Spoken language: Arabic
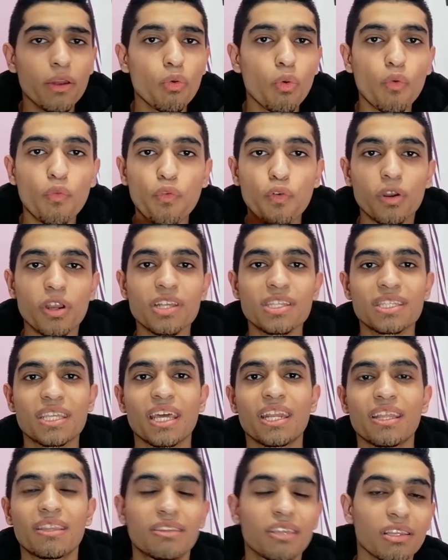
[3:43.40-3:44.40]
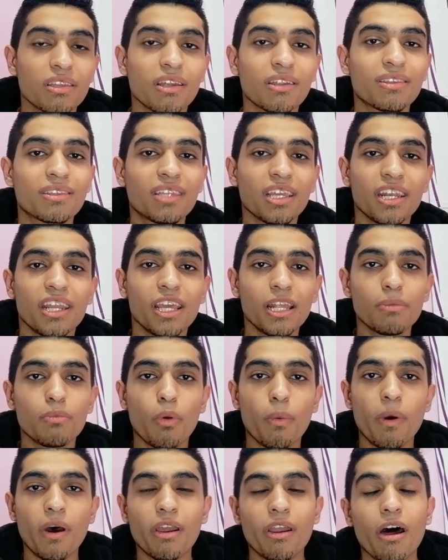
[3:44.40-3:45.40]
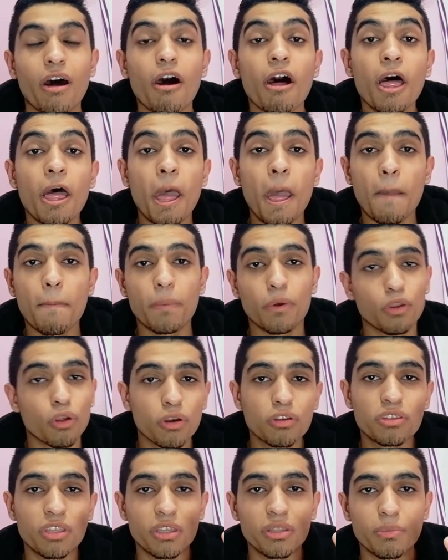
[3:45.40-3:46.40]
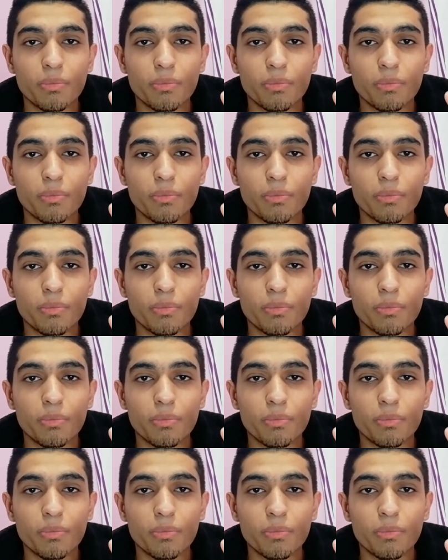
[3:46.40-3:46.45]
وفرص كانت تقدر تنهي المباراه بنقطه